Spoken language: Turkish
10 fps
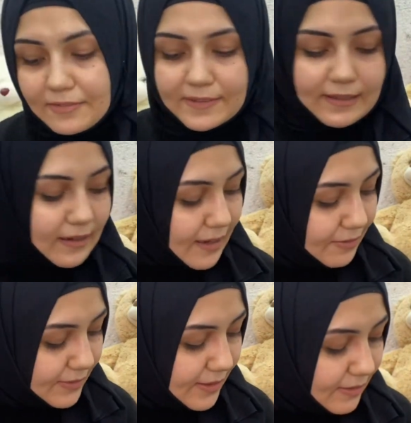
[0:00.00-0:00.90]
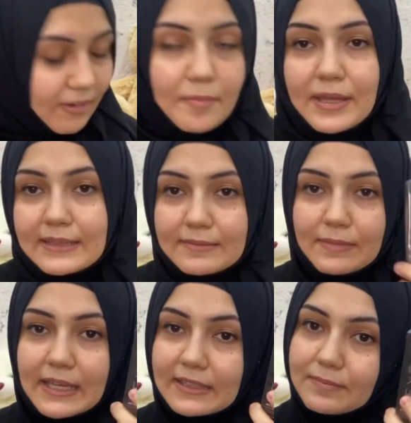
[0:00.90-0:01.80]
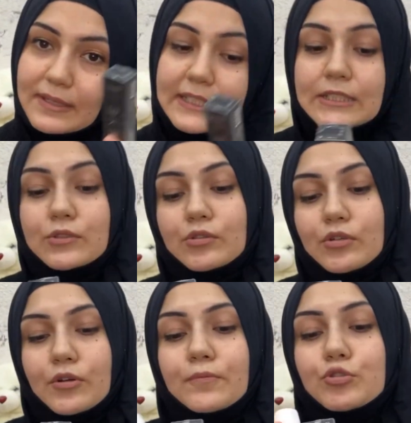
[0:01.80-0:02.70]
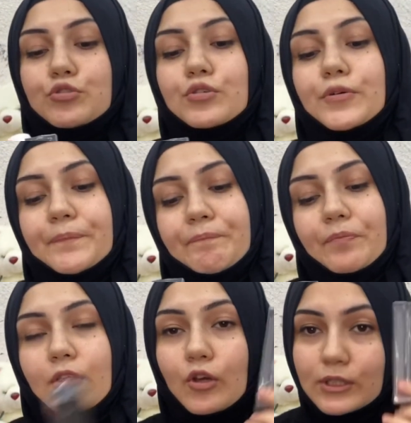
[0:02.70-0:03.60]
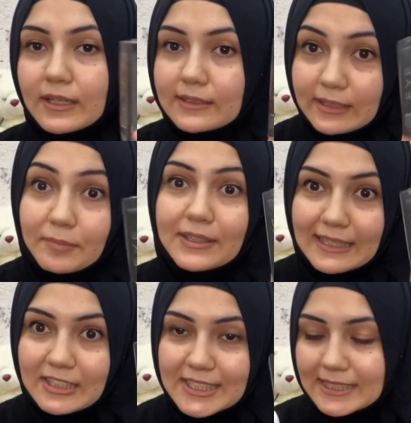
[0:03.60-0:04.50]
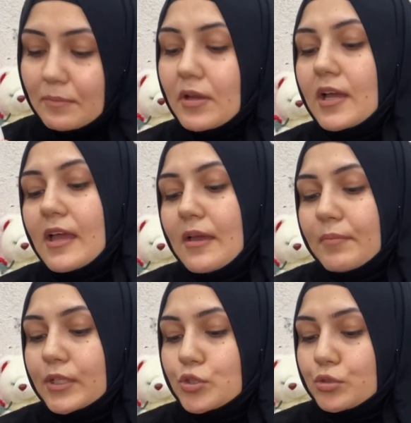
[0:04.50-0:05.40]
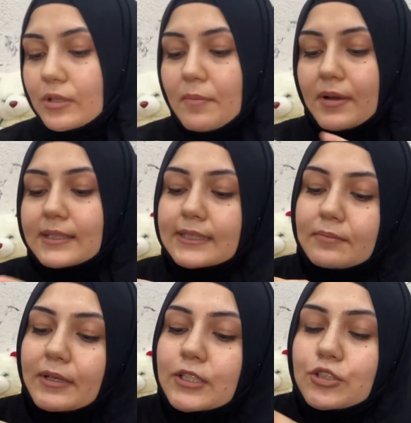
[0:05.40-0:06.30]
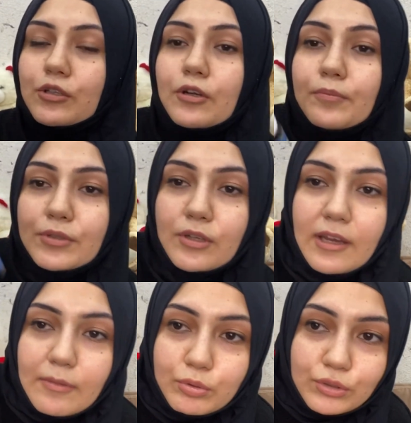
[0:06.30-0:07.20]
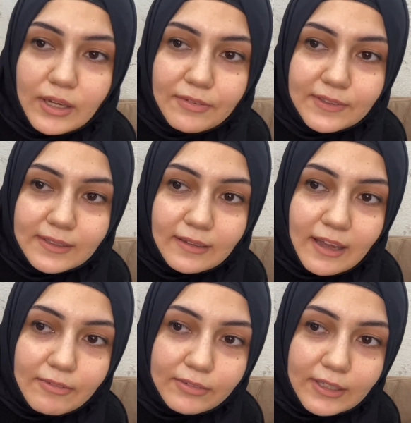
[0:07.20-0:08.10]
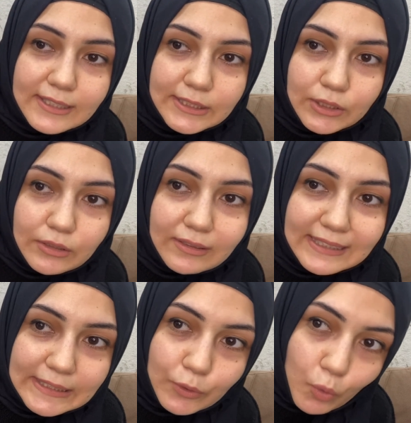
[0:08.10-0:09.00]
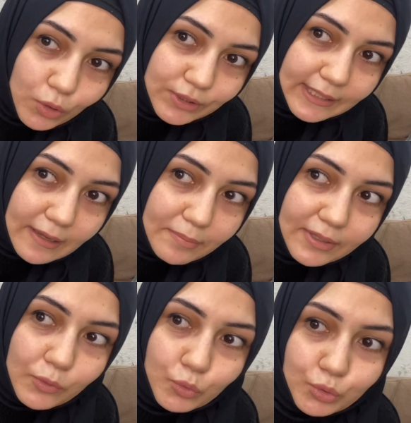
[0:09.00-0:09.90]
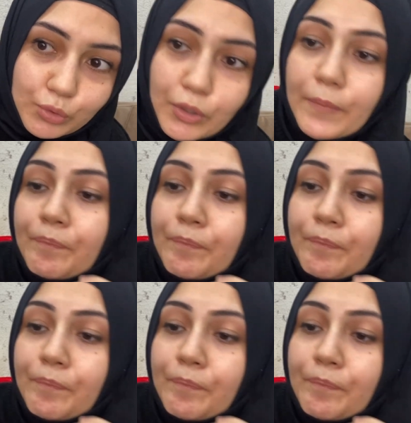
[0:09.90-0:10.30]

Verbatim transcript: Fitalife'den devam et etmek istiyorum. Şu gözaltı kremini deneyeceğiz ama bir de şundan bahsetmek istiyorum. Bir de bu da Vitalife'ın Gasikon diye bir ürünü.